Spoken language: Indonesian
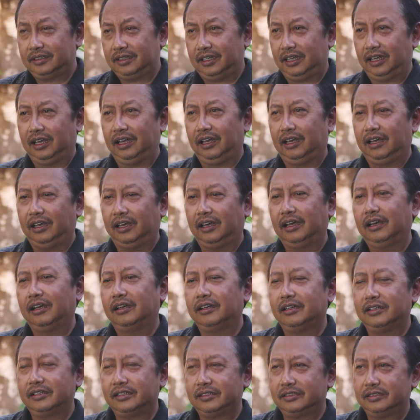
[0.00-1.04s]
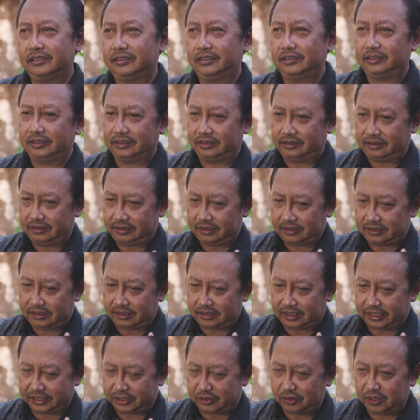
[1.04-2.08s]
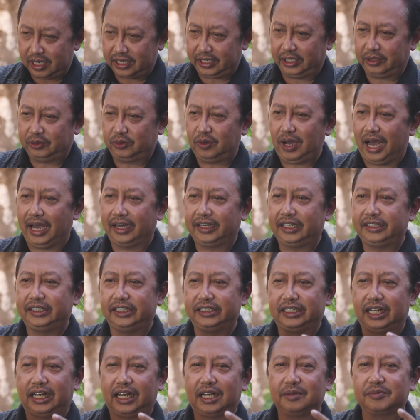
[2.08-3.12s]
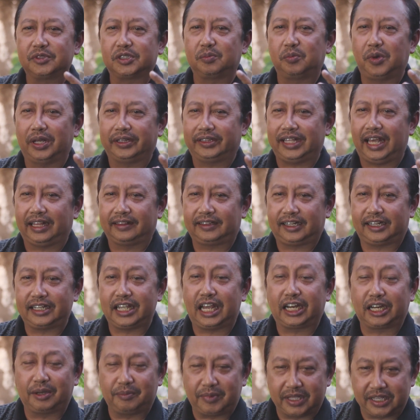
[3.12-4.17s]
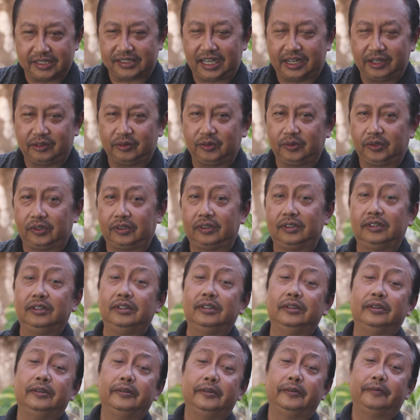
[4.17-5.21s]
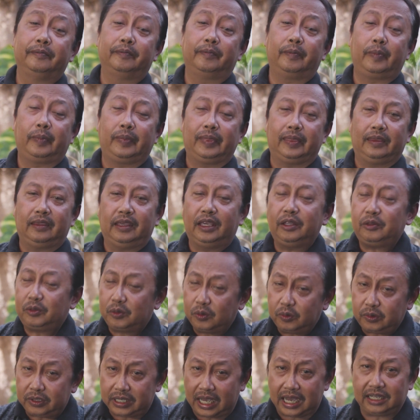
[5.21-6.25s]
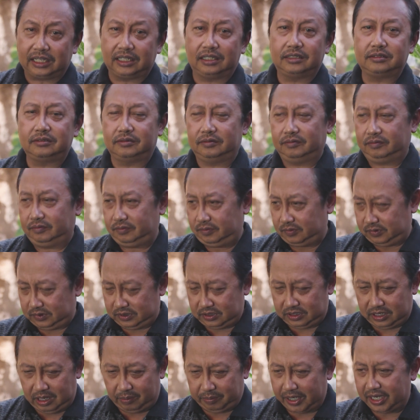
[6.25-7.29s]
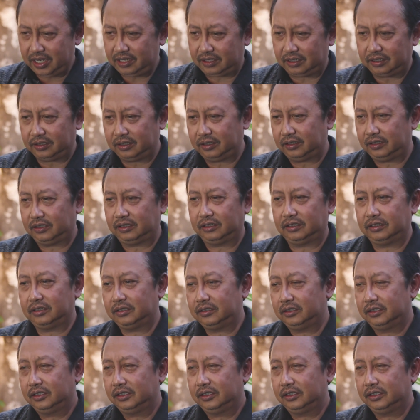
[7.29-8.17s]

Nah, kejungan itu ada di dalam sebuah teater yang namanya Sandun. Itu yang apa eh,